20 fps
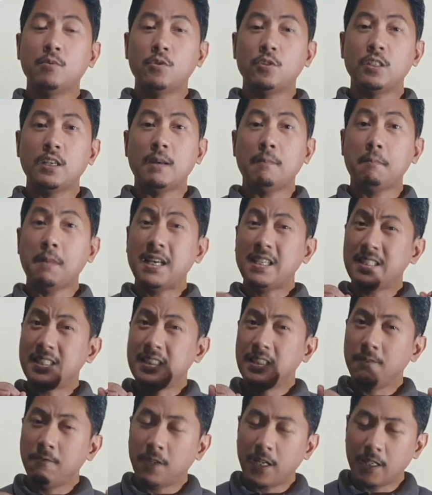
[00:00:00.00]
po siya. Mas
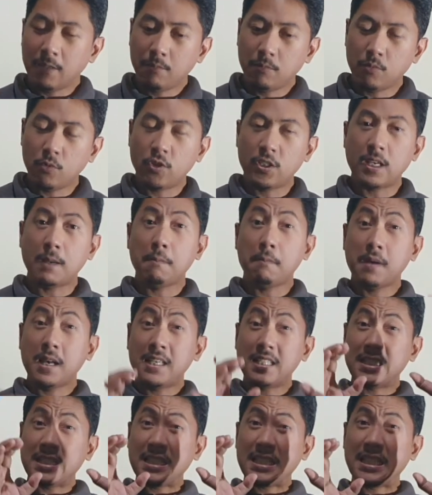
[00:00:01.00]
defined po siya,
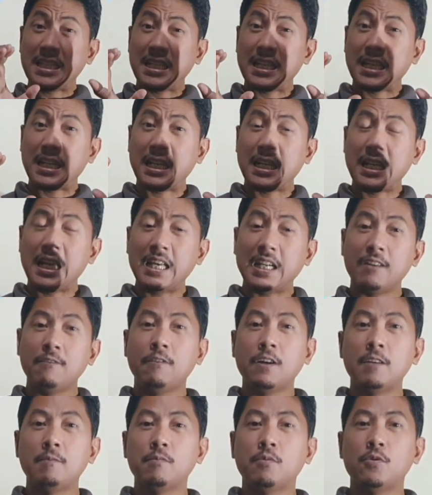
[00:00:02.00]
mas
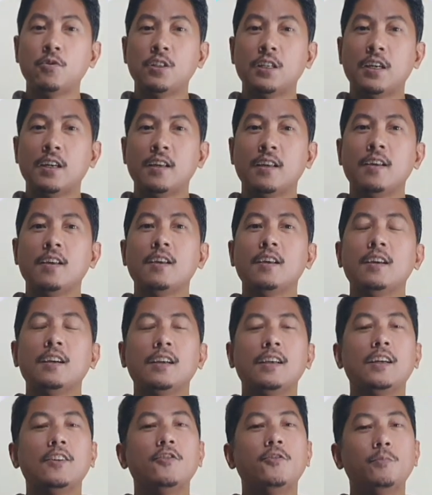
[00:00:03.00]
clarified po siya.
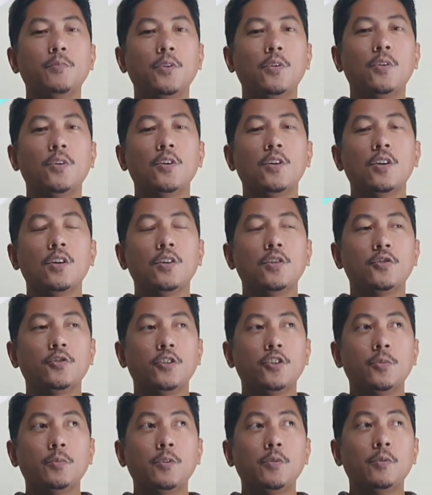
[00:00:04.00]
Ganun po. So
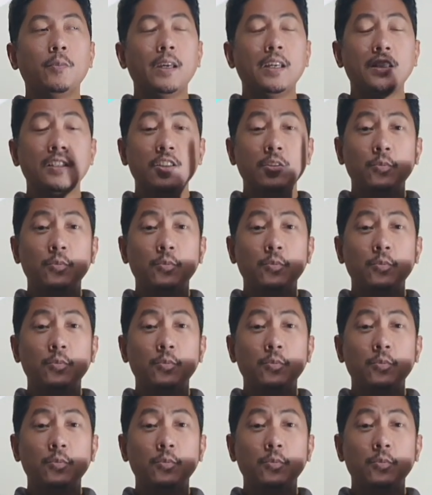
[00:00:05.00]
ito po, kung makikita